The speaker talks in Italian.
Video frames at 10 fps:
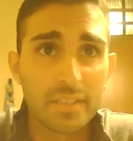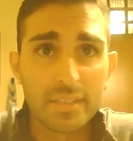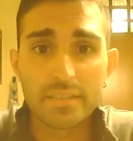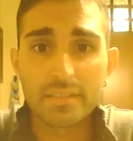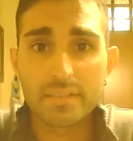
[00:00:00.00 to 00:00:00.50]

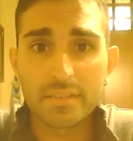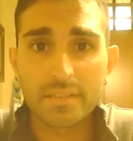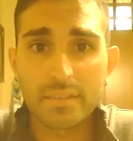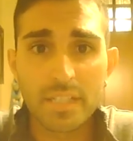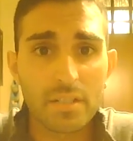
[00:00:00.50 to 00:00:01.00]

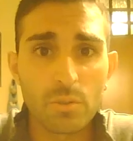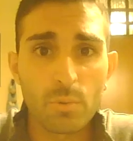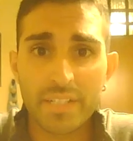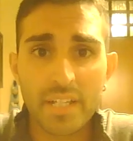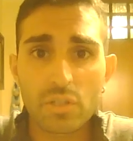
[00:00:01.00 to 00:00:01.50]
eh, di, di,
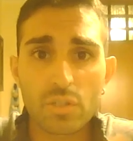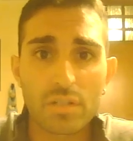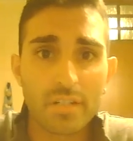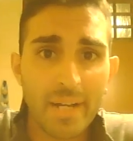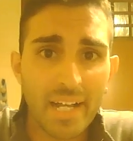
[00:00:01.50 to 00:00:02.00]
qualche cartone
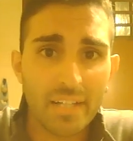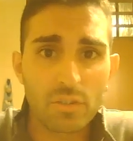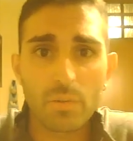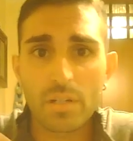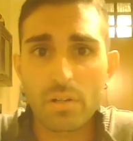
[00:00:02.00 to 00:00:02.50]
animato
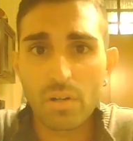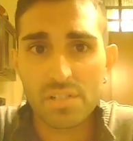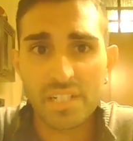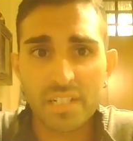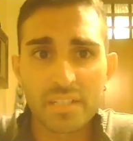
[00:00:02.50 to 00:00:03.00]
o
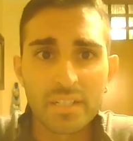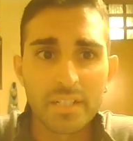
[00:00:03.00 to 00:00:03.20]
qualcosa,